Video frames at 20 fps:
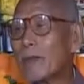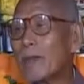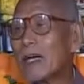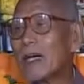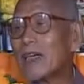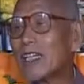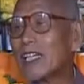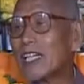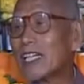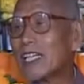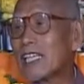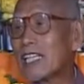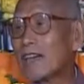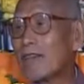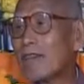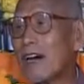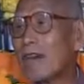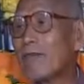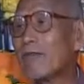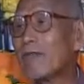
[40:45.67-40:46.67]
没有弟
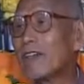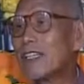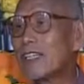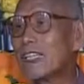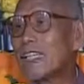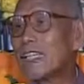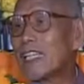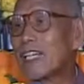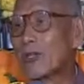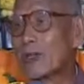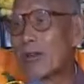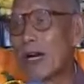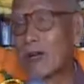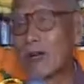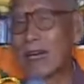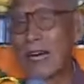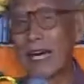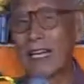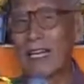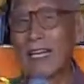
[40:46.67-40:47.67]
子问，佛自己
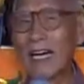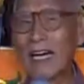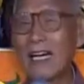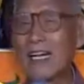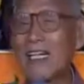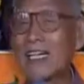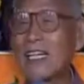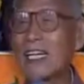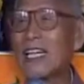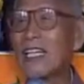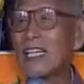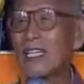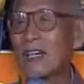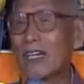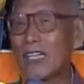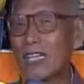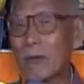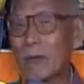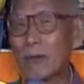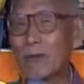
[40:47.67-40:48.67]
说出来的，这也
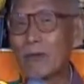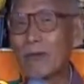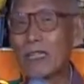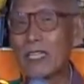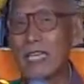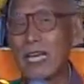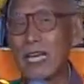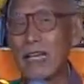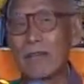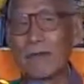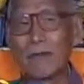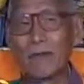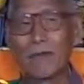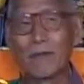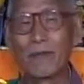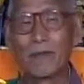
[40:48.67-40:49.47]
叫一部经。